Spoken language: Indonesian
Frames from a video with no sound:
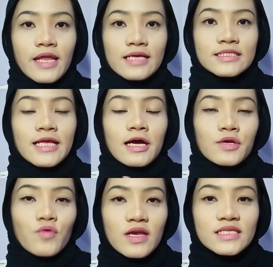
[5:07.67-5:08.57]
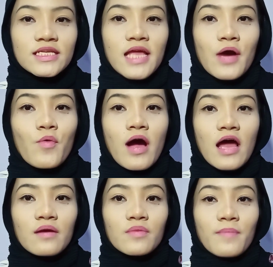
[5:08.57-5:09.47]
next yang kedua di sini aku
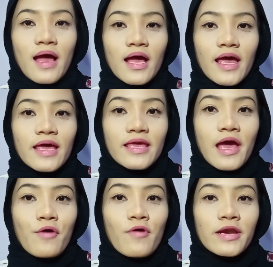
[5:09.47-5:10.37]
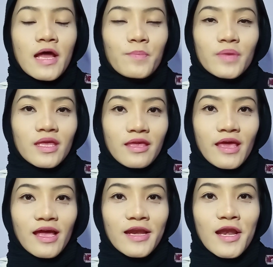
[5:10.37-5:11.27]
akan memakai yang warna
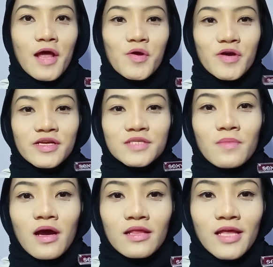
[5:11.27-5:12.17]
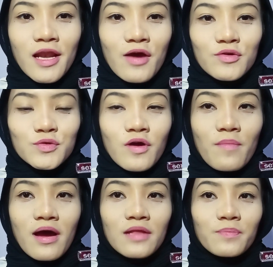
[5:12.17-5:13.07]
pinknya dan aku curious banget karena aku suka
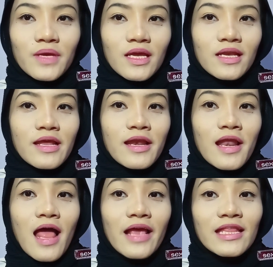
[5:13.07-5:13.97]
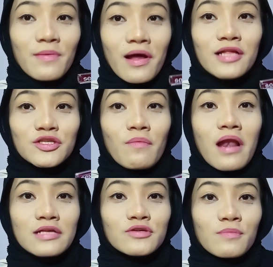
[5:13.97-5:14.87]
banget pink dan kita bakalan coba
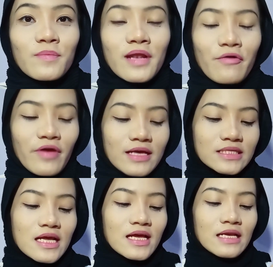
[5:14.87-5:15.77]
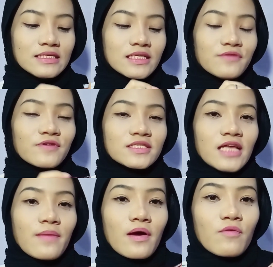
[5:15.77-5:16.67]
langsung ke bibir aku ya guys di sini first
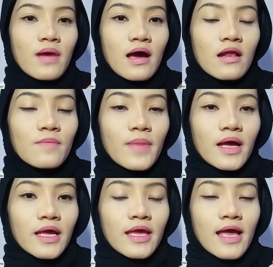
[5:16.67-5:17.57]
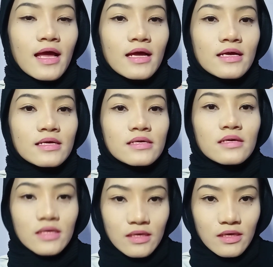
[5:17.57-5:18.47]
time aku bakalan pakai yang
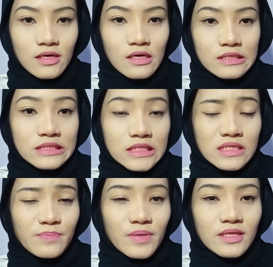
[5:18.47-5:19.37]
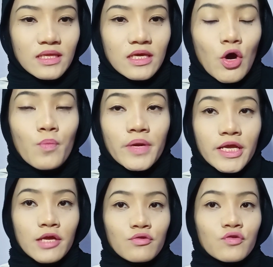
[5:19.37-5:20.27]
uh, seperti
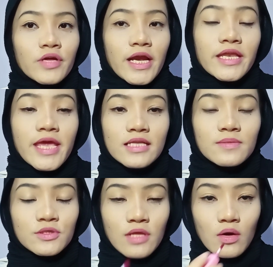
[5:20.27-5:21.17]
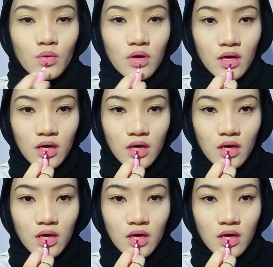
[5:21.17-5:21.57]
ombre-nya dulu gradient maksud aku